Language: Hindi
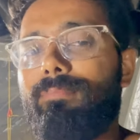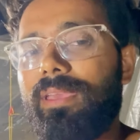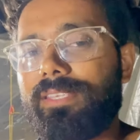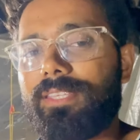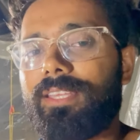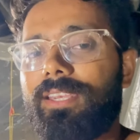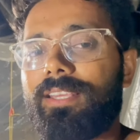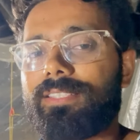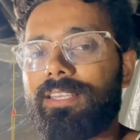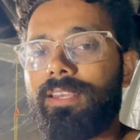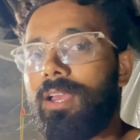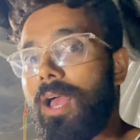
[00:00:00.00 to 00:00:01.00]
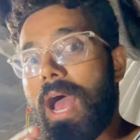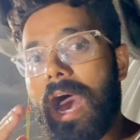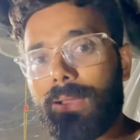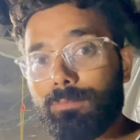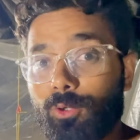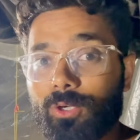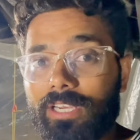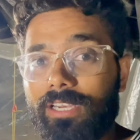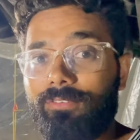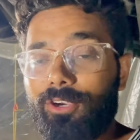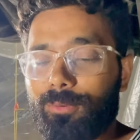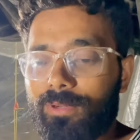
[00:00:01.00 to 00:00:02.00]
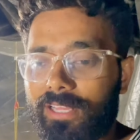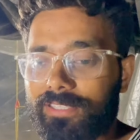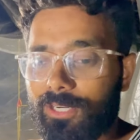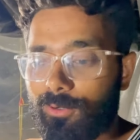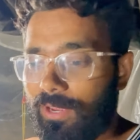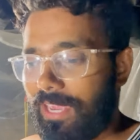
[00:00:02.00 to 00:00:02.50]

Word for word: मैं इसी तरीके से आप लोग के लिए वीडियो बनाते रहूं